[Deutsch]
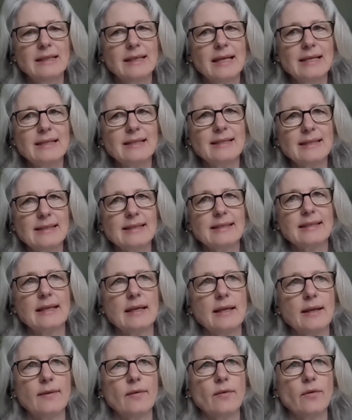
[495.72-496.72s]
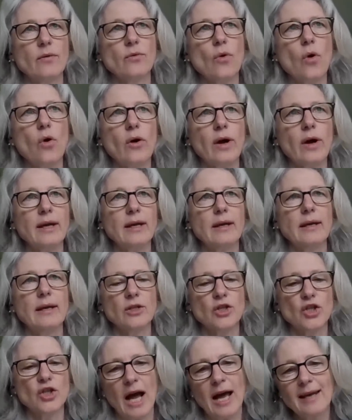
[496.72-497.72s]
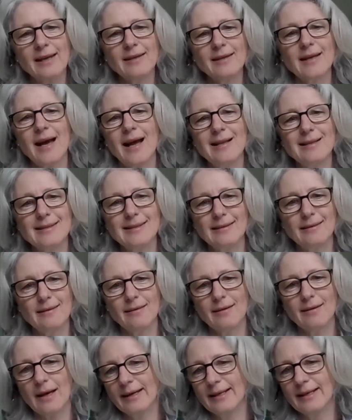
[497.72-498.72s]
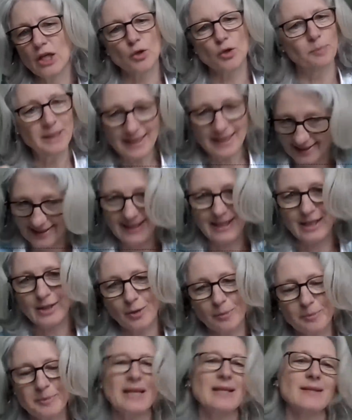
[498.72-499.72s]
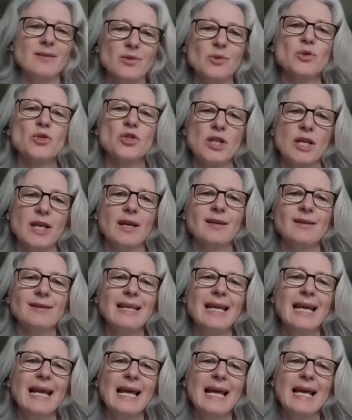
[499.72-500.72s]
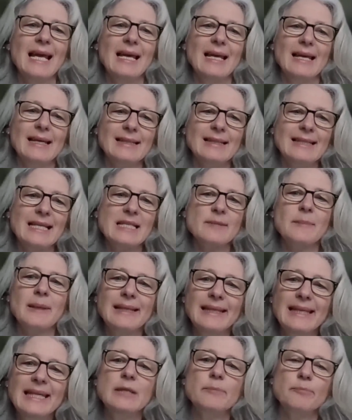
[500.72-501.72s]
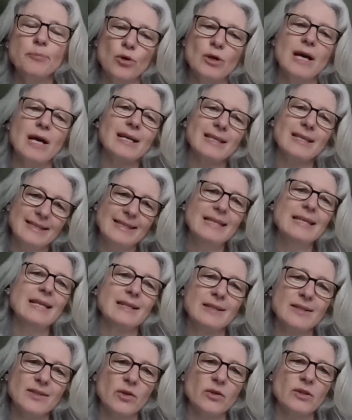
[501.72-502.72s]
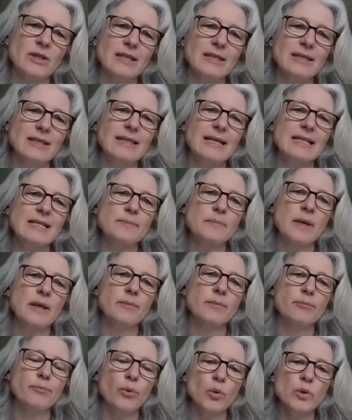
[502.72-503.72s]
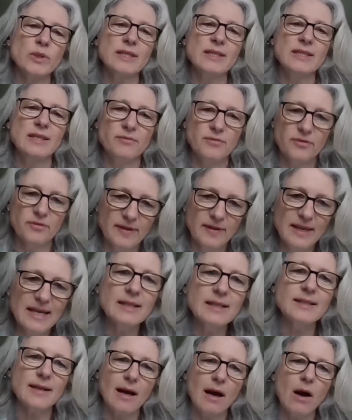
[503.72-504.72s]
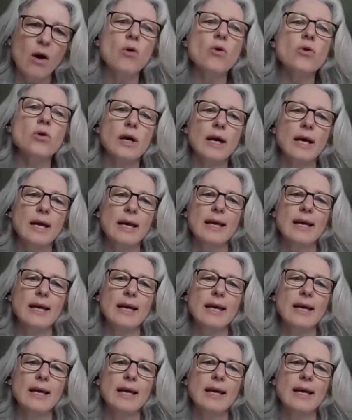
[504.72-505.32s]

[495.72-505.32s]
das ist noch entscheidender, als an der Spitze der Top Ten zu stehen, dass man nicht polarisiert, sondern dass man positiv wirkt, auch